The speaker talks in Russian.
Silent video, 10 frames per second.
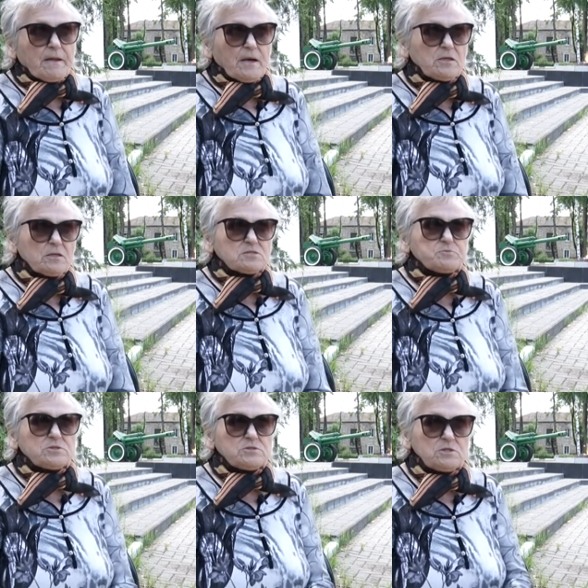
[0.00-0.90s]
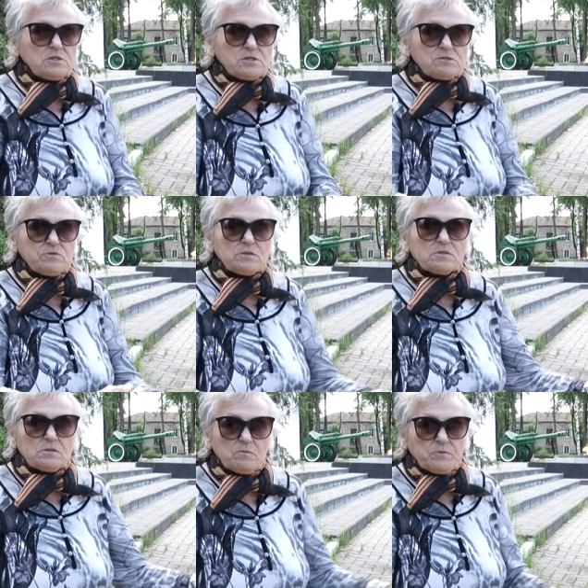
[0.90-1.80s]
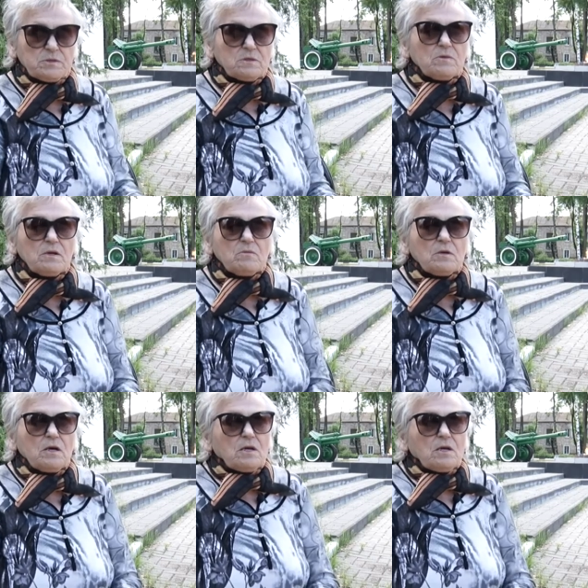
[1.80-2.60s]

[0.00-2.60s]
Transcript: Они распределились, видно, там по домам,